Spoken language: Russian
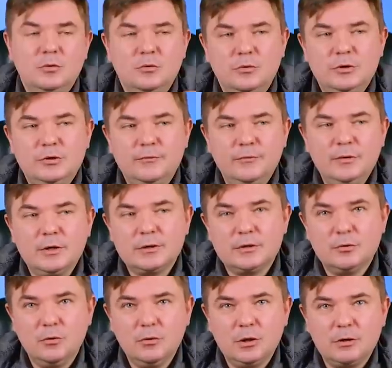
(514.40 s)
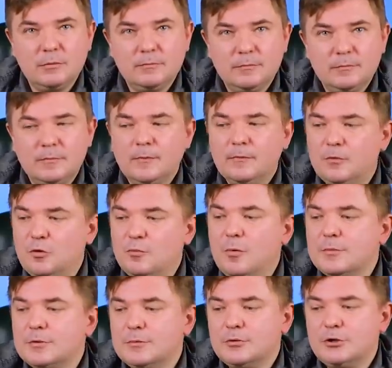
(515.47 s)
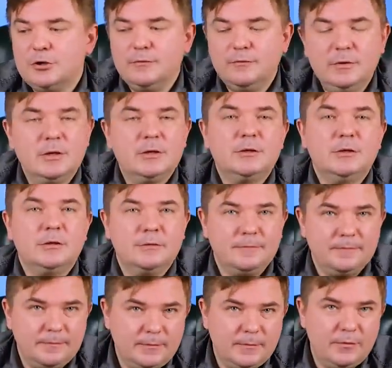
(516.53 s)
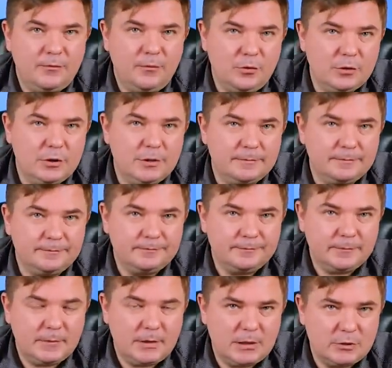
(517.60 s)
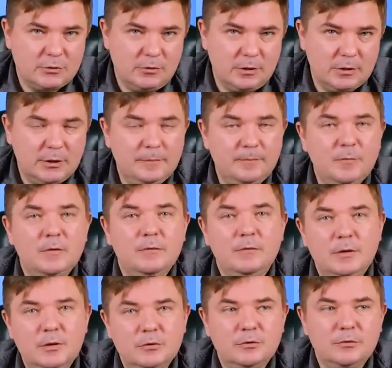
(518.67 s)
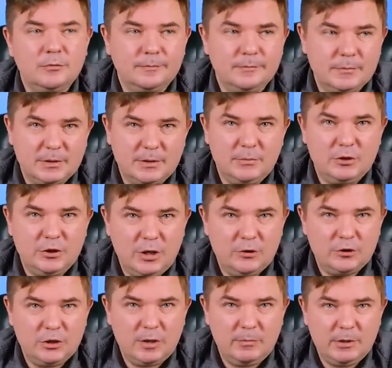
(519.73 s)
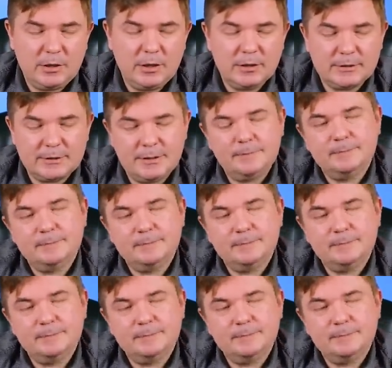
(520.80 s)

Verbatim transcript: То есть вырос доллар, в любом случае вырастет фонды на золото, вырастут замещающие облигации.